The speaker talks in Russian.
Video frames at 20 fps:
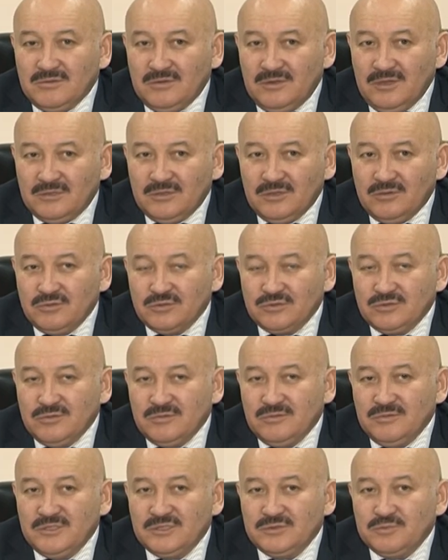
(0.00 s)
для того,
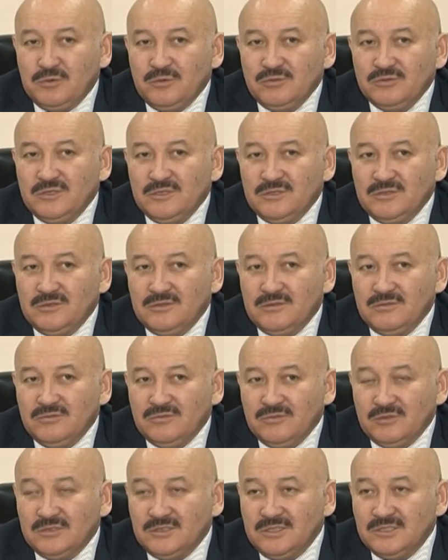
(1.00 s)
чтобы исполнить
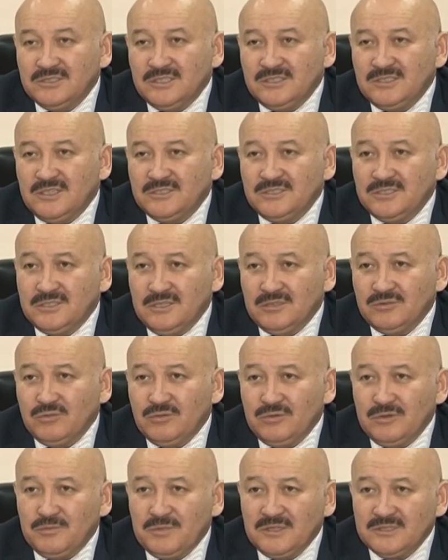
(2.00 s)
вот те задачи,
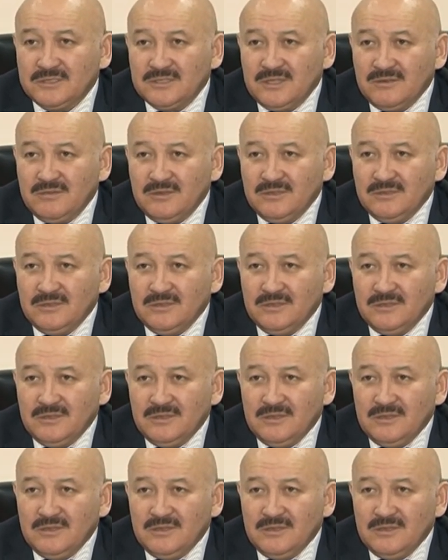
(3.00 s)
которые поставлены,